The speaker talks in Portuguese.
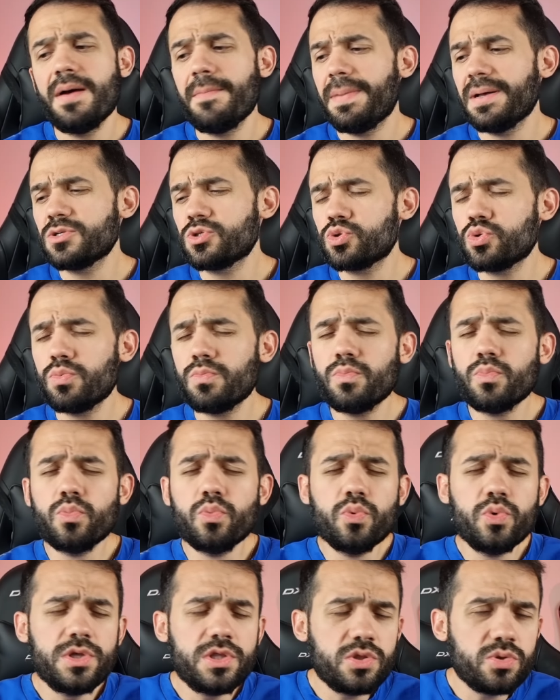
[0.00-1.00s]
passou
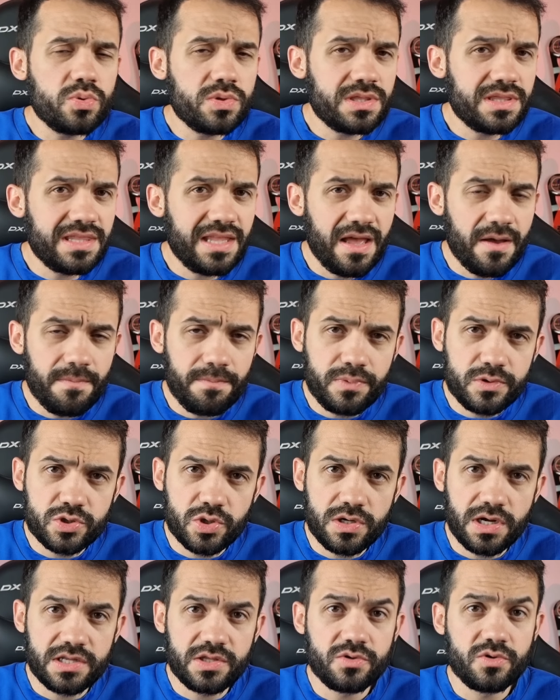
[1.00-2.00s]
muito tempo
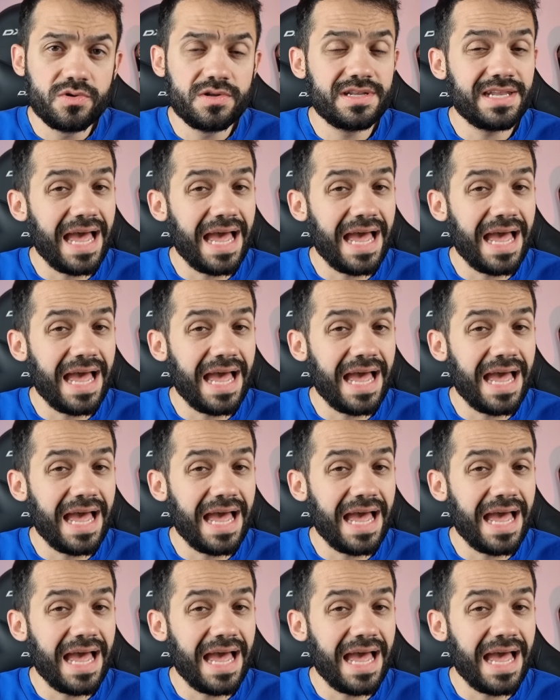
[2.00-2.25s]
jogando no